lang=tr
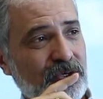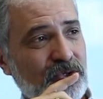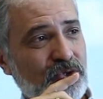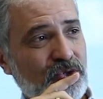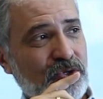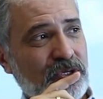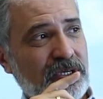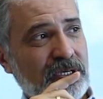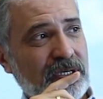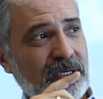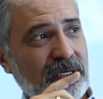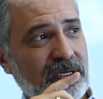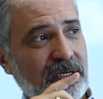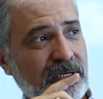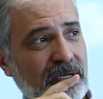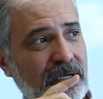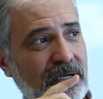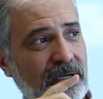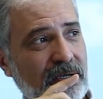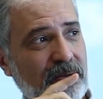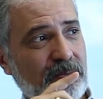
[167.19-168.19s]
Çünkü
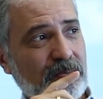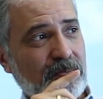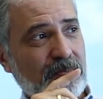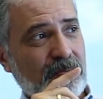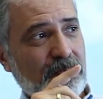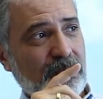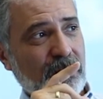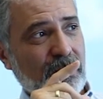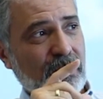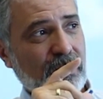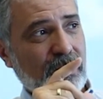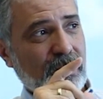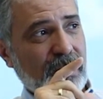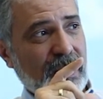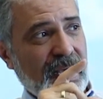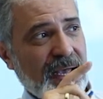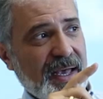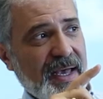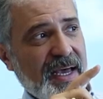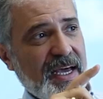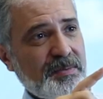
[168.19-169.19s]

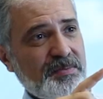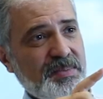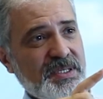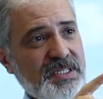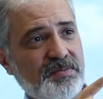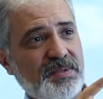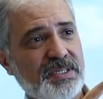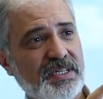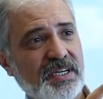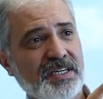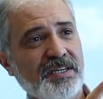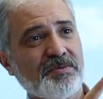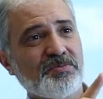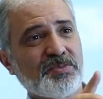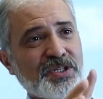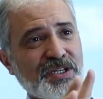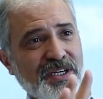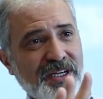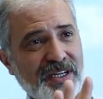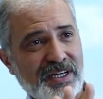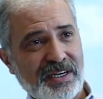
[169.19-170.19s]
eğer biz bir
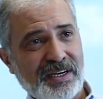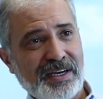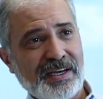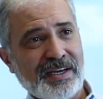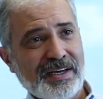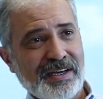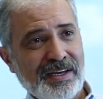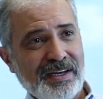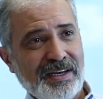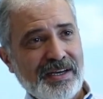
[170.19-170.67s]
takım şeylere